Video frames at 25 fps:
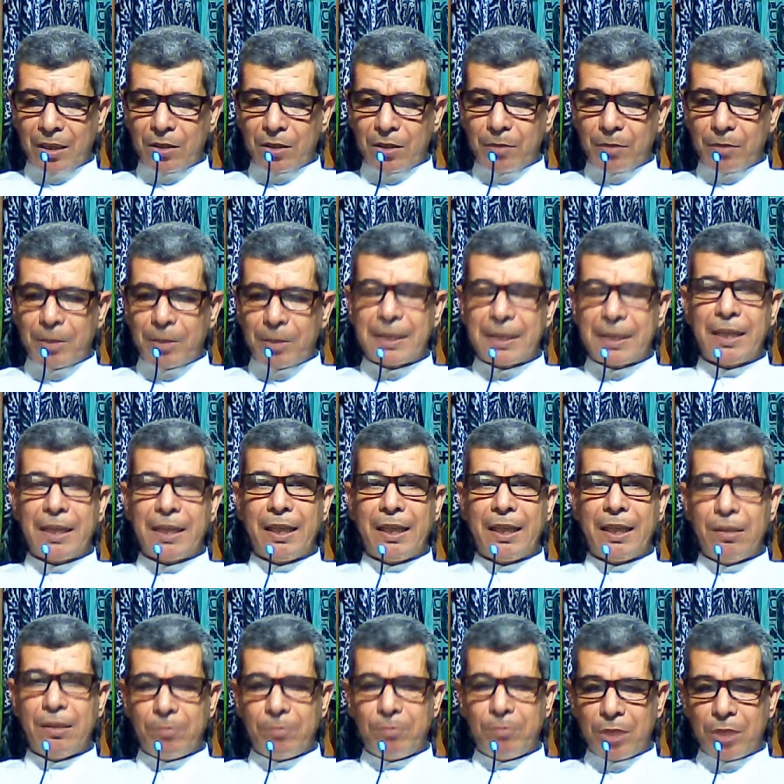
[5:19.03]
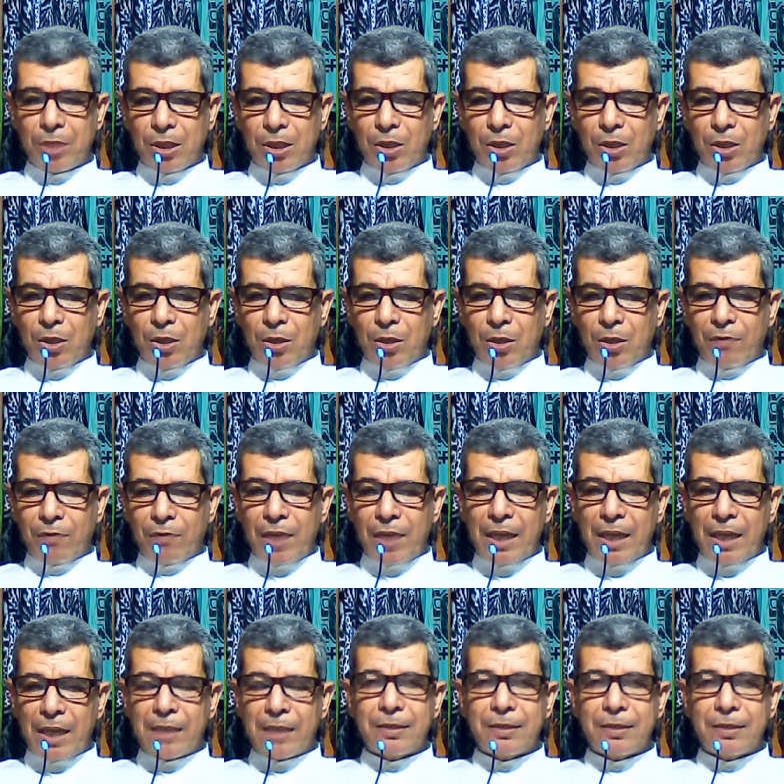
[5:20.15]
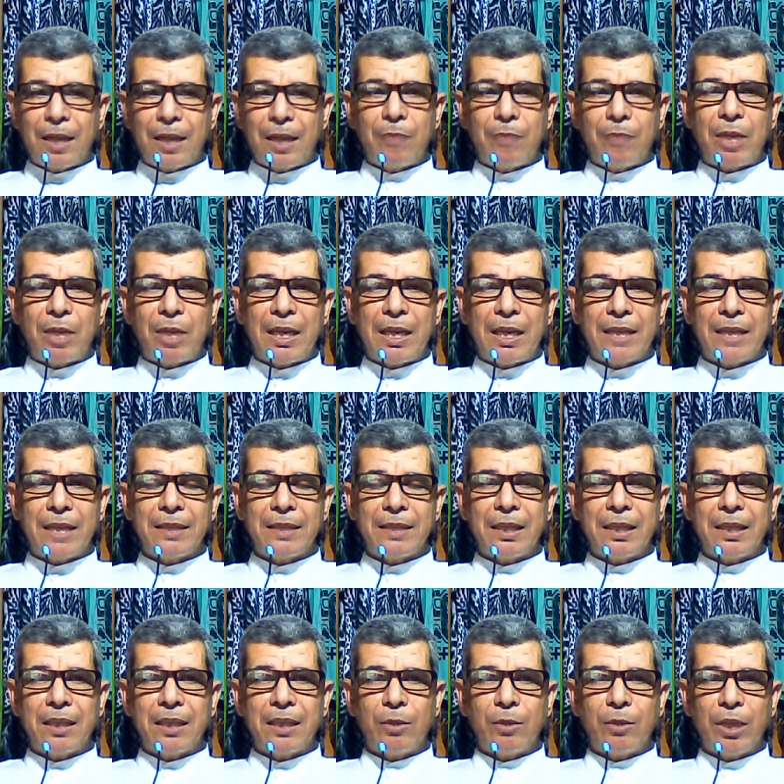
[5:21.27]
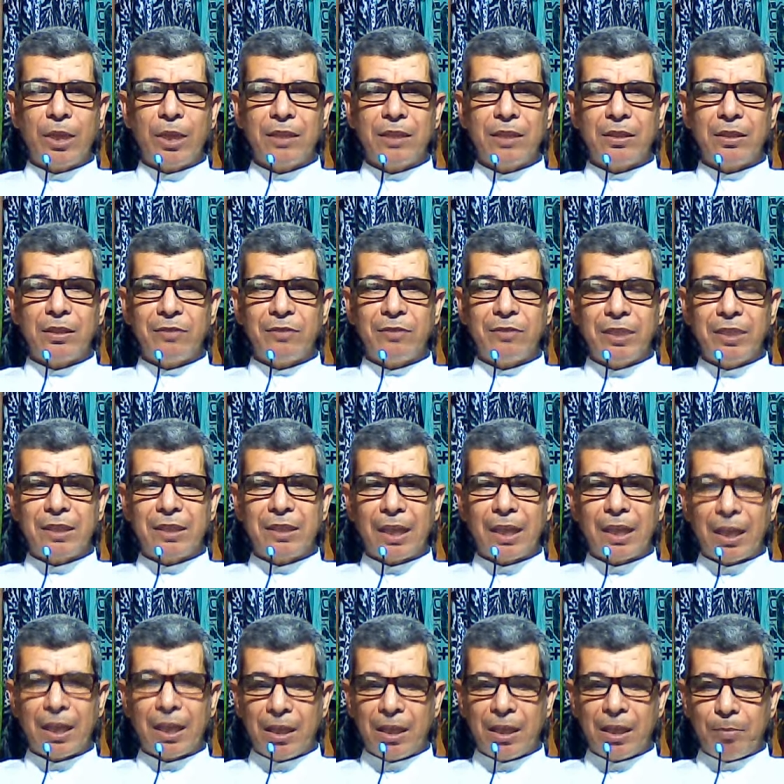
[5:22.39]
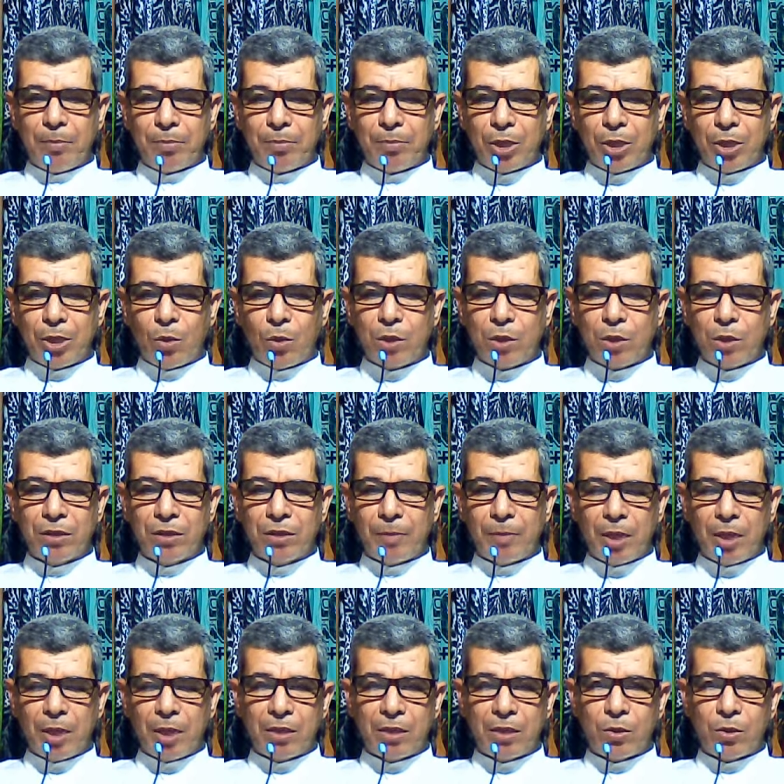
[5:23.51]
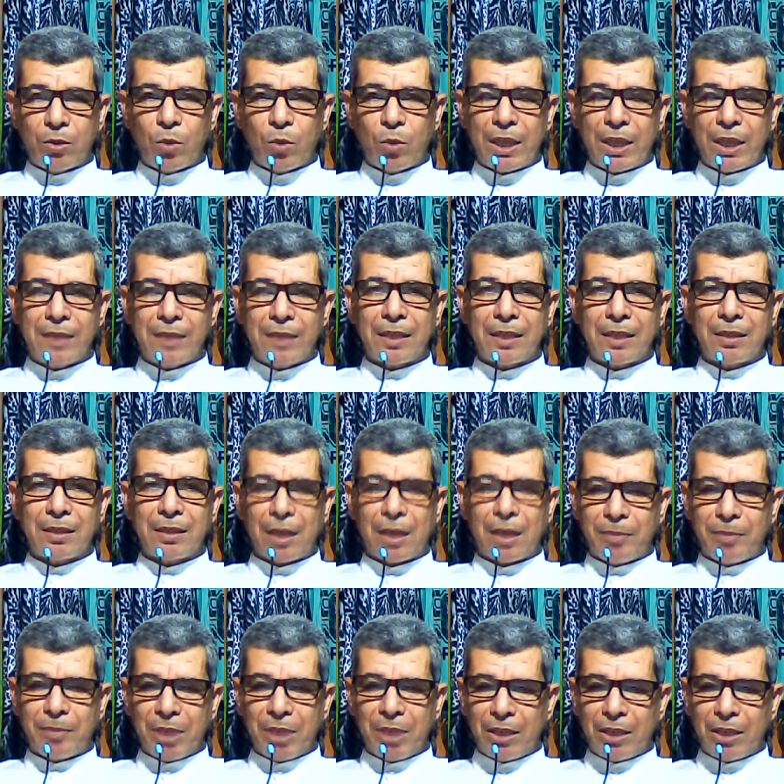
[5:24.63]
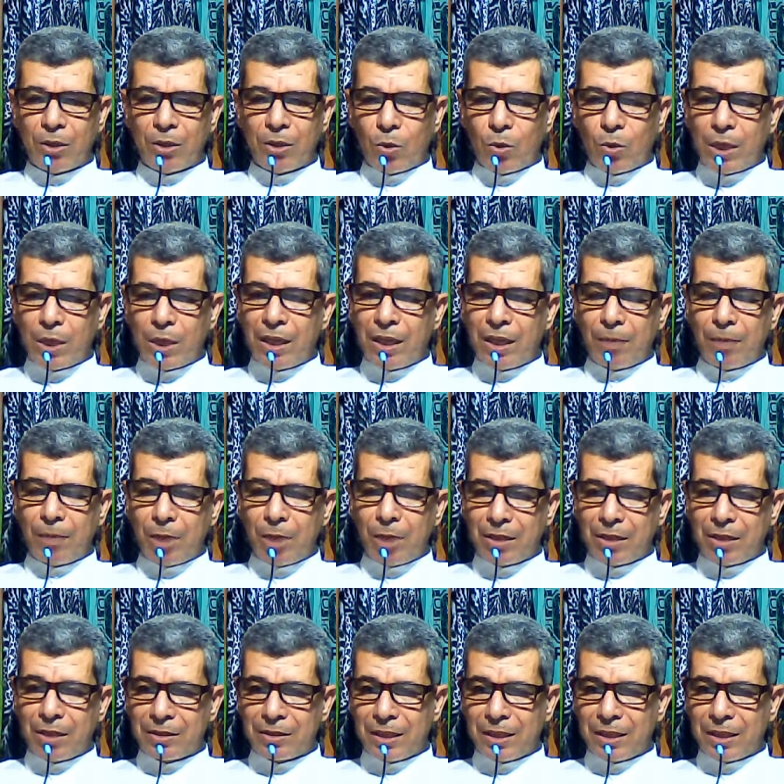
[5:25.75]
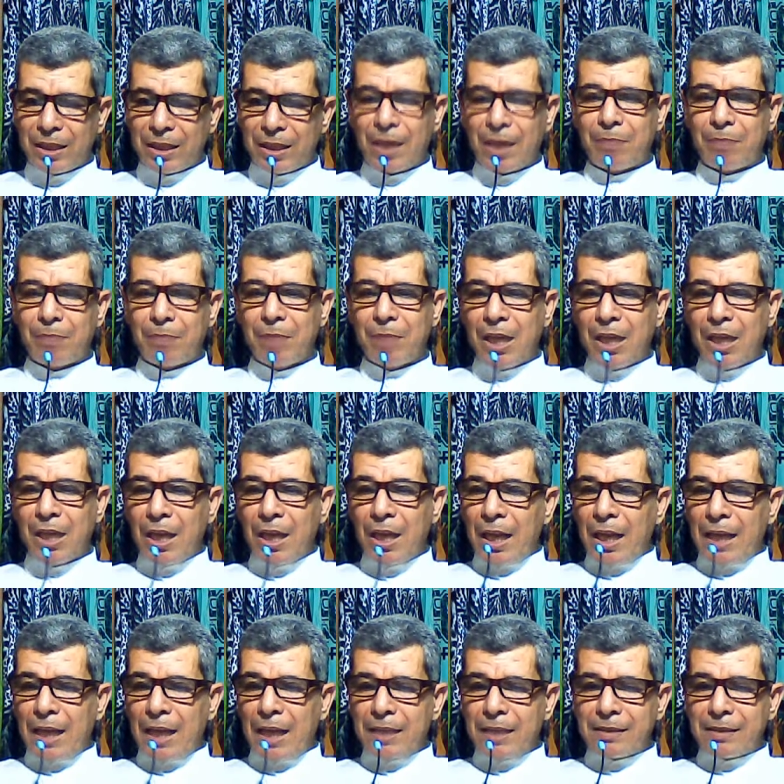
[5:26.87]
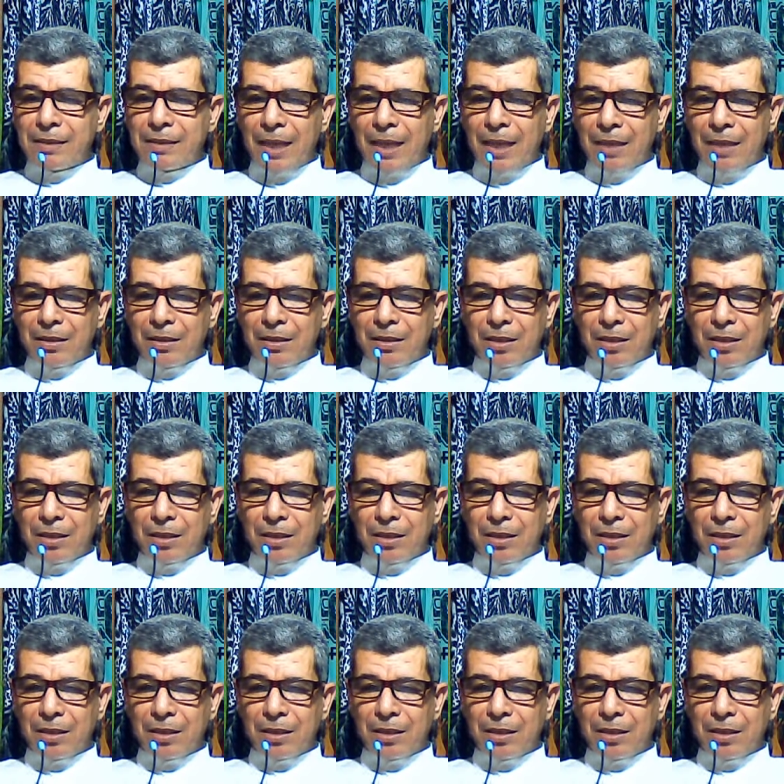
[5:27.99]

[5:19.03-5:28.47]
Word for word: مثل العلم فاستعمل هذه الأدوات في التخريب والدمار وليس التعمير والإعمار نعم الإنسان